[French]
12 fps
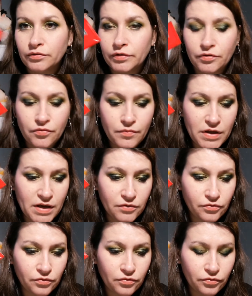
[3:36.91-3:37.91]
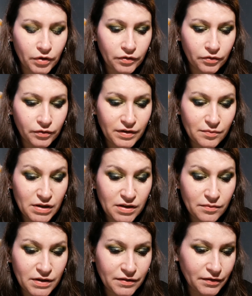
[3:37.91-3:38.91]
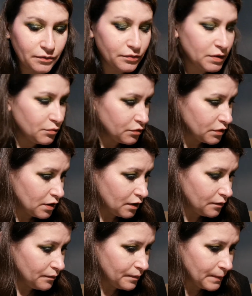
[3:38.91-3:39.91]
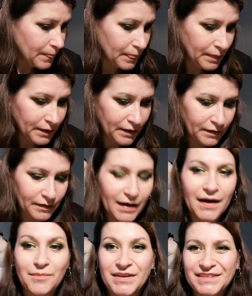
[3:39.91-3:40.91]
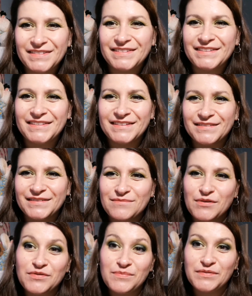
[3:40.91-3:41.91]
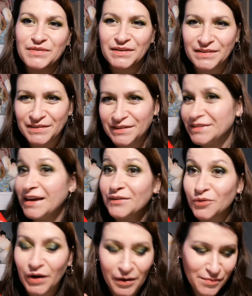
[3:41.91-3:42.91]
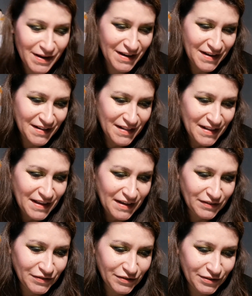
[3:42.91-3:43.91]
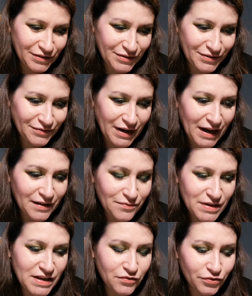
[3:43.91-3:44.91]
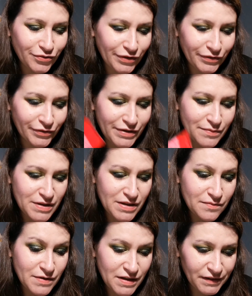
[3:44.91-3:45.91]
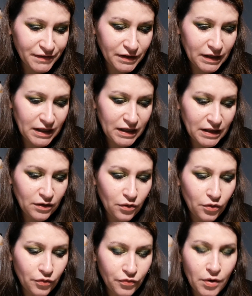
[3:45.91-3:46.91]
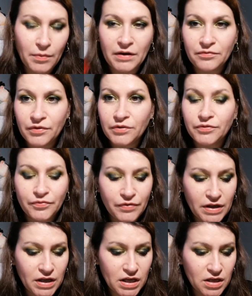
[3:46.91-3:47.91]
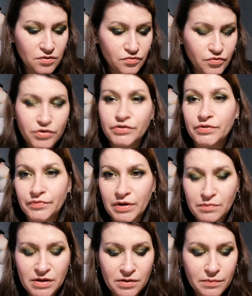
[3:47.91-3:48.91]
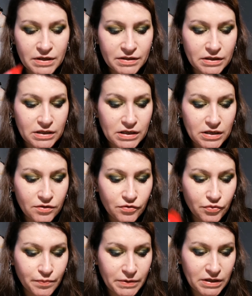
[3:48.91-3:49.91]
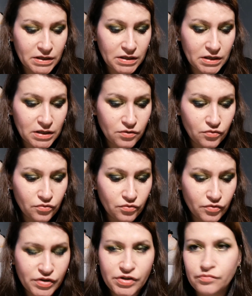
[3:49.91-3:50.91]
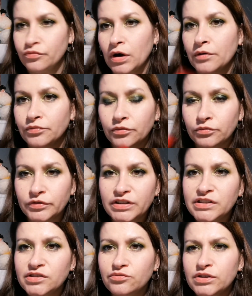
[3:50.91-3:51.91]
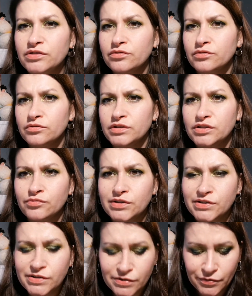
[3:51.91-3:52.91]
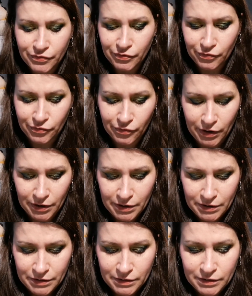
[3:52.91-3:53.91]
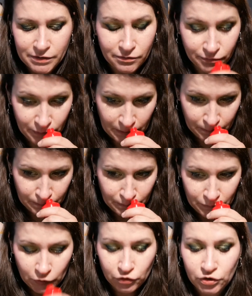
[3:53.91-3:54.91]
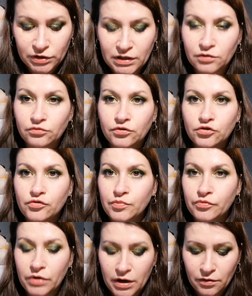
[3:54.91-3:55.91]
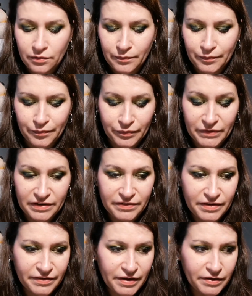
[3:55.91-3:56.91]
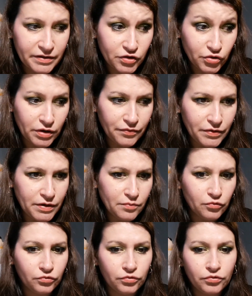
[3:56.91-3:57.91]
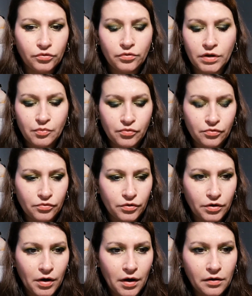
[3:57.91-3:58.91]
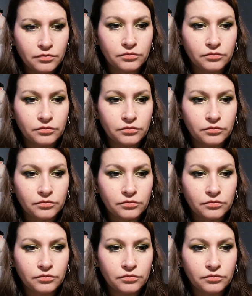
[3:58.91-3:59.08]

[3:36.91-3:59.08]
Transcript: C'est une miniature de 70 mm. Oui, mon cœur C'est pour toi. Ah, merci, c'est gentil. Ma fille m'a fait un dessin, c'est adorable. Donc euh, voilà, une miniature de 70 mm. Et euh, le format vente fait 220 mm. Et il est au prix de 10, compter 18, 18 19 euros, quoi. Donc voilà. Donc je suis très contente, je vais pouvoir euh, tester ça dès que j'aurai fini mon autre lait pour le corps.